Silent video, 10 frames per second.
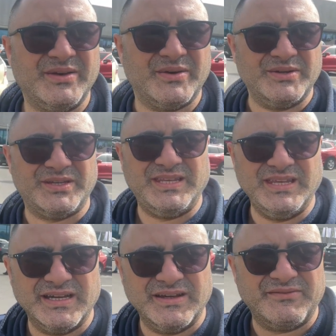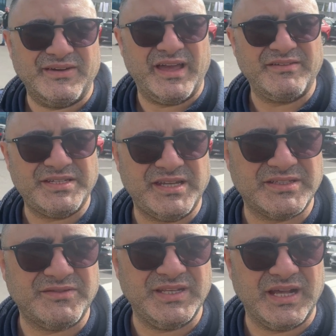Und hier werde ich
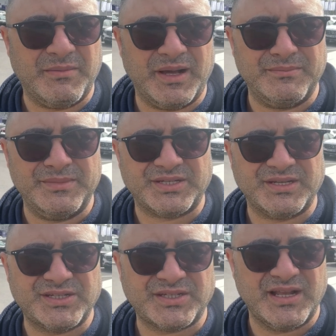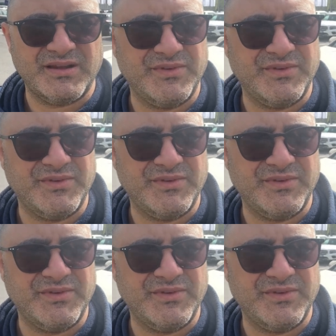jetzt wieder mal mich hinstellen,